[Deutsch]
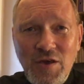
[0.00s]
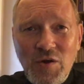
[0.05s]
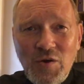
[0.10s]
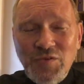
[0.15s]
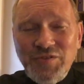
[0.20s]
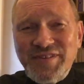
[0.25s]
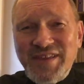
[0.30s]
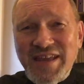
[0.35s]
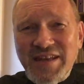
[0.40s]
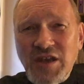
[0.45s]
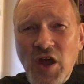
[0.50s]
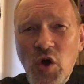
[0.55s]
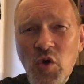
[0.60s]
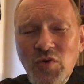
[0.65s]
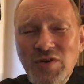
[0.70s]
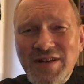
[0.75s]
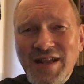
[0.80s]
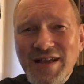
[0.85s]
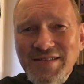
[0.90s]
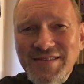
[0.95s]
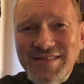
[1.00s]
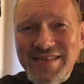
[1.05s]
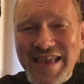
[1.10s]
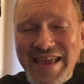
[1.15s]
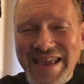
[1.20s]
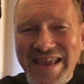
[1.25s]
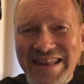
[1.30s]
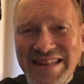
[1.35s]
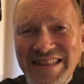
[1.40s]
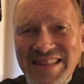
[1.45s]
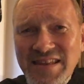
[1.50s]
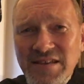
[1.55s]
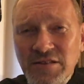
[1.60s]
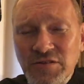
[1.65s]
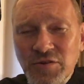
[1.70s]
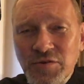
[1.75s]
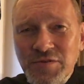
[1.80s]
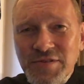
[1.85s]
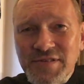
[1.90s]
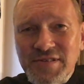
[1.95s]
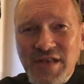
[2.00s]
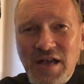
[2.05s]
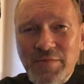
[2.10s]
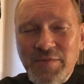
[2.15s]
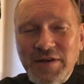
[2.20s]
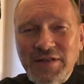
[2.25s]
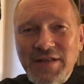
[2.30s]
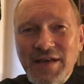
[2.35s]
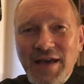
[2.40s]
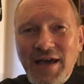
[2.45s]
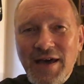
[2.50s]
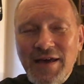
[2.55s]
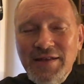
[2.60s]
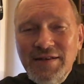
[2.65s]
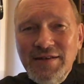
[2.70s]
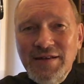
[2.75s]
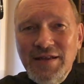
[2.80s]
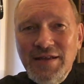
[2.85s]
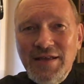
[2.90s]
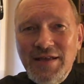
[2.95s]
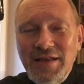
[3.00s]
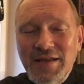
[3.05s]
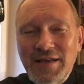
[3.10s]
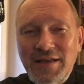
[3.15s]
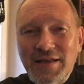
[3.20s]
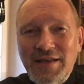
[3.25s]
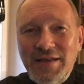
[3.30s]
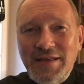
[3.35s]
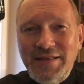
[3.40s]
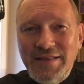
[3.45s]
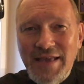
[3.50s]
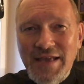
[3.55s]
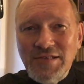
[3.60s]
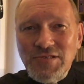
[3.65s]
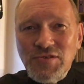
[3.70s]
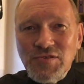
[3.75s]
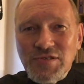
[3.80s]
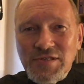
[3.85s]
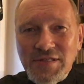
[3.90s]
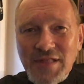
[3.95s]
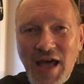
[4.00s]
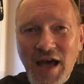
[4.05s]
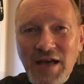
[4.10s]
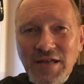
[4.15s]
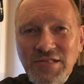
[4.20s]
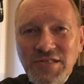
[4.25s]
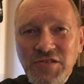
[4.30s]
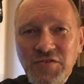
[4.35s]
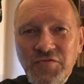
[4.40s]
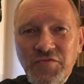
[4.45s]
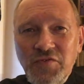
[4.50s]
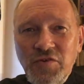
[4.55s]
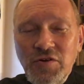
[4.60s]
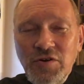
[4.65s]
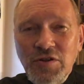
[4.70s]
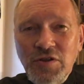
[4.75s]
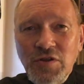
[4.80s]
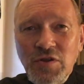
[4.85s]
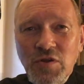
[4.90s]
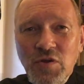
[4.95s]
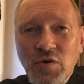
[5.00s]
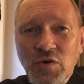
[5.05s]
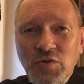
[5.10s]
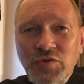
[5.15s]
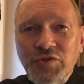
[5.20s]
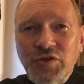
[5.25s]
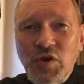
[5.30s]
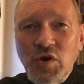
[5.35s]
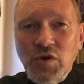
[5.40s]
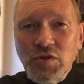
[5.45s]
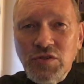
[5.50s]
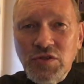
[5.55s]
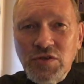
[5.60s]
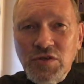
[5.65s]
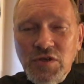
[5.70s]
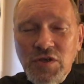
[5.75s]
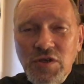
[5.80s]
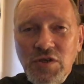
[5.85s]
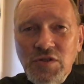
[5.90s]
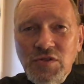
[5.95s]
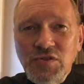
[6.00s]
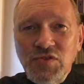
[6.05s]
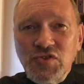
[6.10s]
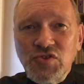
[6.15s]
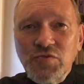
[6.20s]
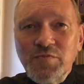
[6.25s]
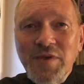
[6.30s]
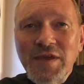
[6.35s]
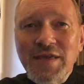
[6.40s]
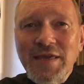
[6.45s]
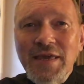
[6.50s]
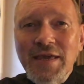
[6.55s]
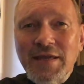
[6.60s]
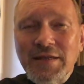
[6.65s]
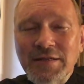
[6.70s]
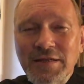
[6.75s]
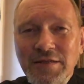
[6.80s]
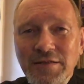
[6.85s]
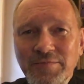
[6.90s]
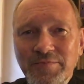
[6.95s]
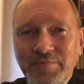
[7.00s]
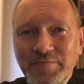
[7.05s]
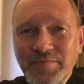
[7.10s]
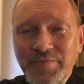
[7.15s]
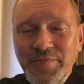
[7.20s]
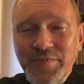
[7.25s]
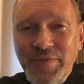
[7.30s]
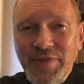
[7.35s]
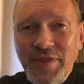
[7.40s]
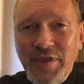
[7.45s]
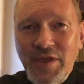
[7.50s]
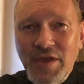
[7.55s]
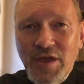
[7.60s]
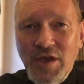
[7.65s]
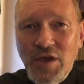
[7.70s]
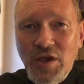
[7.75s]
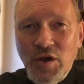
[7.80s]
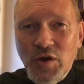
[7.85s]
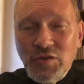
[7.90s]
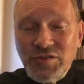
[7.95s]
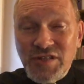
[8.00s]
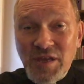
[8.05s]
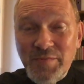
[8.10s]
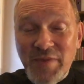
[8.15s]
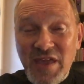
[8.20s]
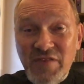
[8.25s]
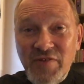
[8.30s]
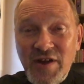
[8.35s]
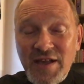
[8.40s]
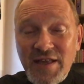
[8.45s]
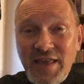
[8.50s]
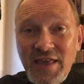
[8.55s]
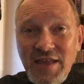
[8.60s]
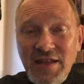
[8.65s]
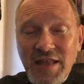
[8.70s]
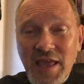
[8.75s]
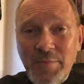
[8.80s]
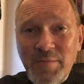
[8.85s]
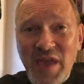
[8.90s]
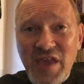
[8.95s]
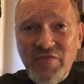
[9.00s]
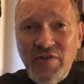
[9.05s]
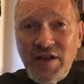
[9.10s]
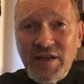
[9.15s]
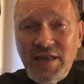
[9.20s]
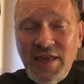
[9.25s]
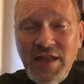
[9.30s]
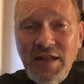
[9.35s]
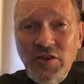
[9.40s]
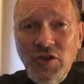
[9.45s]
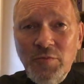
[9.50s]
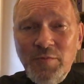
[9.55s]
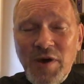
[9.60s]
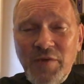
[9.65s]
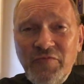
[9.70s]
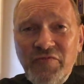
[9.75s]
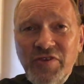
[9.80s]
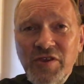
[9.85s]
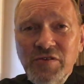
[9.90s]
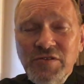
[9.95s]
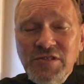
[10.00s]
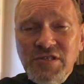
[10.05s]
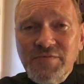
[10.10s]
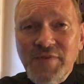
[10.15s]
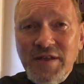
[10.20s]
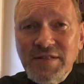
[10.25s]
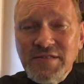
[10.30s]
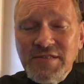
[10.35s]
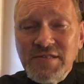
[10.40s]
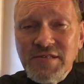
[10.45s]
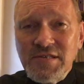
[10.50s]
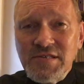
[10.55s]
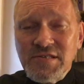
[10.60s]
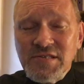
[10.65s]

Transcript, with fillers: Und genau das hindert uns aber daran, Jesus nachzufolgen und Gott zu begegnen. Und am Evangel im Evangelium am 24.